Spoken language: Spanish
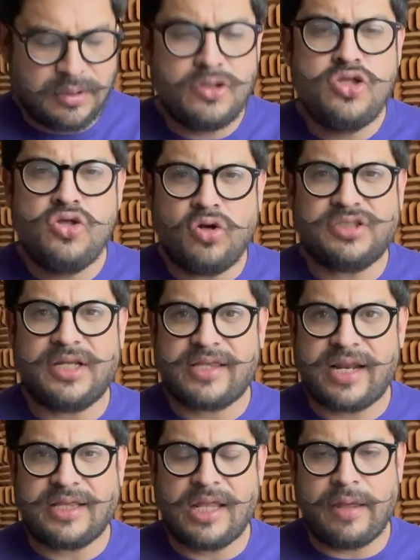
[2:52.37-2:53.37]
No se
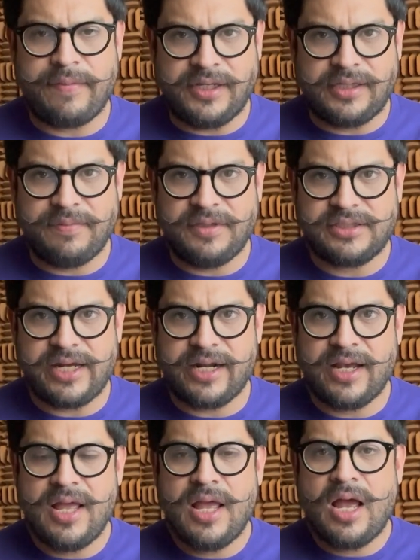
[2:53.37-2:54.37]
trata de victimizar
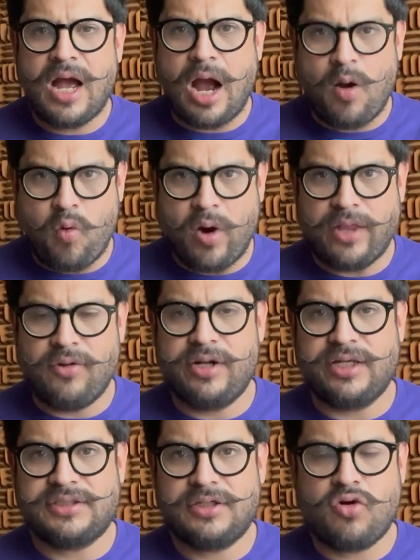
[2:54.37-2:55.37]
a
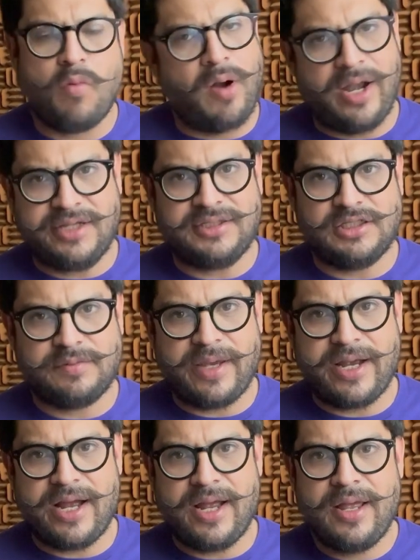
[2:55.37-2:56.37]
jugadores como Alexis
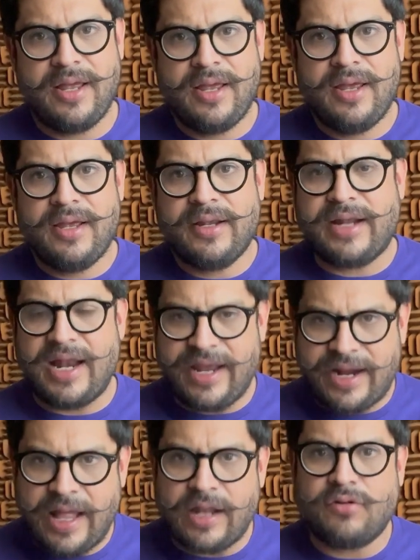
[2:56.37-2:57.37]
Vega que le
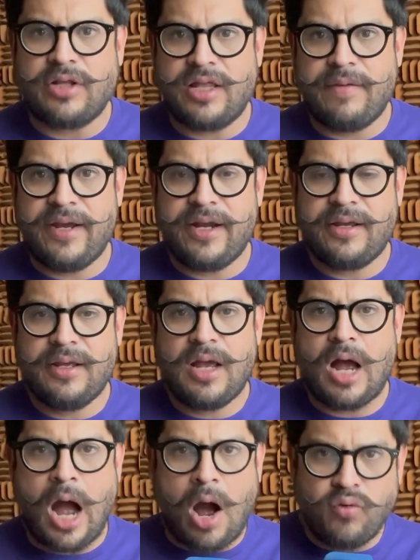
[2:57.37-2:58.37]
quedaron a deber
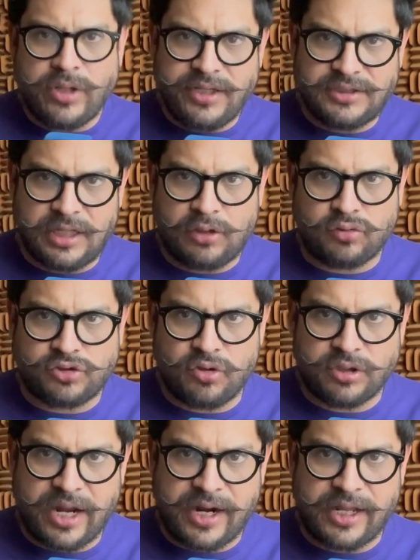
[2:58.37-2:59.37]
a una institución
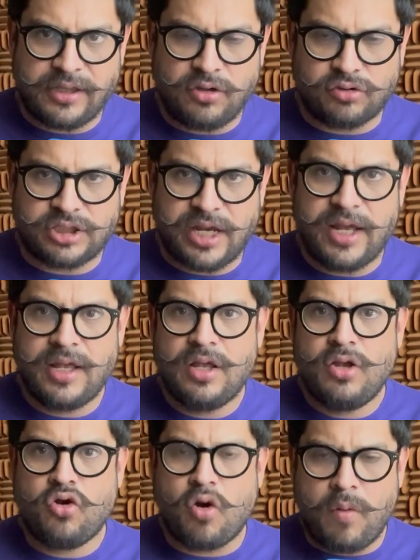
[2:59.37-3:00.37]
tan grandiosa
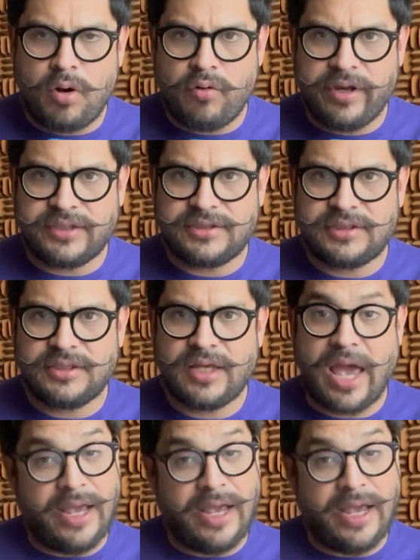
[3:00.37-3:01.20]
como lo es e